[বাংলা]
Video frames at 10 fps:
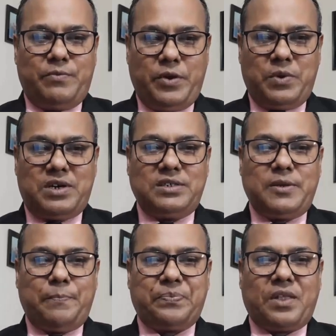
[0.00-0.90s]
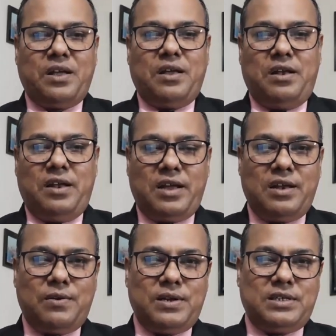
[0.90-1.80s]
ভিউয়ার্স
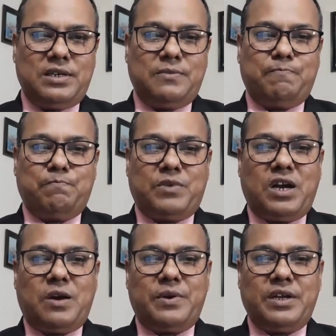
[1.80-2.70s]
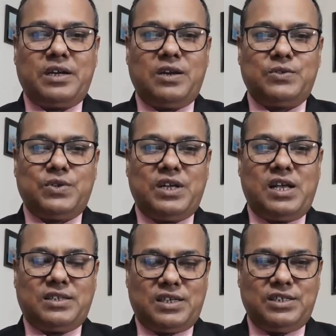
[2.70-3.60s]
লিগাল নলেজের ধারাবাহিক আলোচনায়
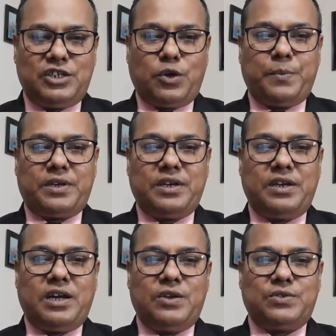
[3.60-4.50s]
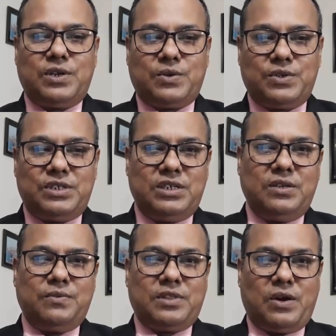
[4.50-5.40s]
আজকে যে টপিকটি নিয়ে আলোচনা করছি
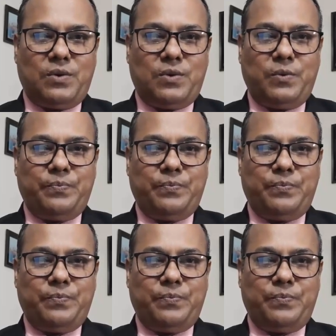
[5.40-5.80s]
তা হল